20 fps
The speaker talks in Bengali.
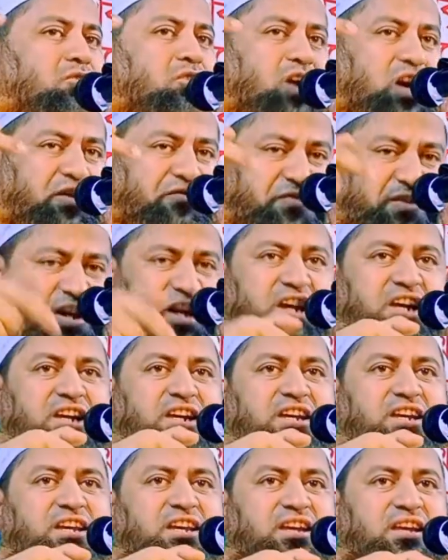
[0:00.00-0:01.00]
ঘরে ফিরি
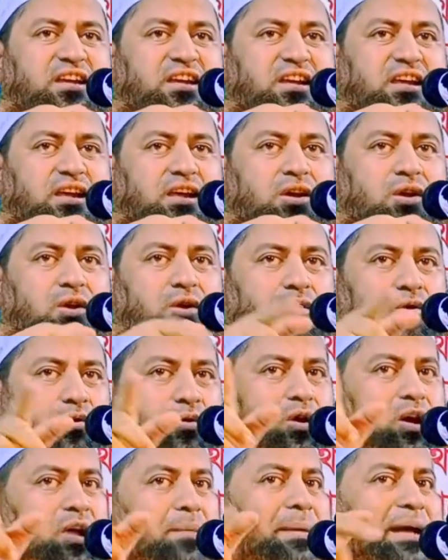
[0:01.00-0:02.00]

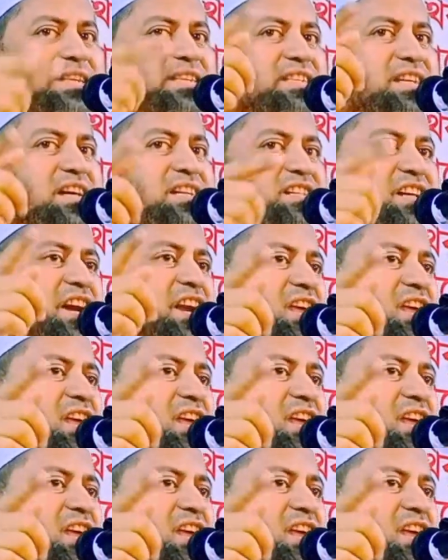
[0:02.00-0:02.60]
ওই বাচ্চা ট্রেনিং